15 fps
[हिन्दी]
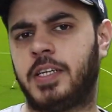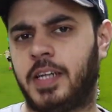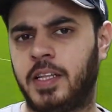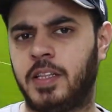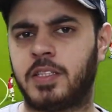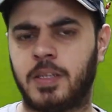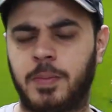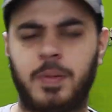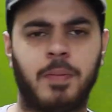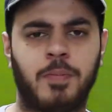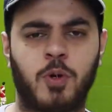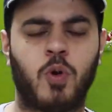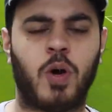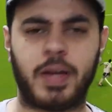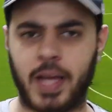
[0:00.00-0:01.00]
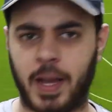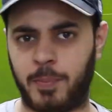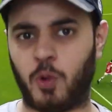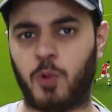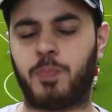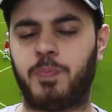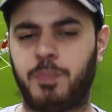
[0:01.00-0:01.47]
टेंथ सितंबर को आ रही है आई एम
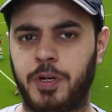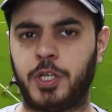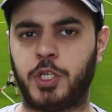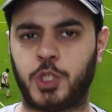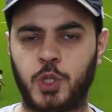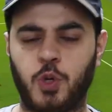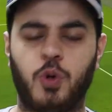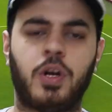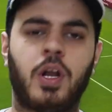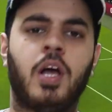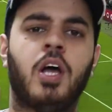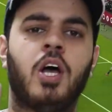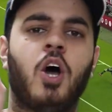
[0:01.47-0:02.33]
नॉट प्रिटी श्योर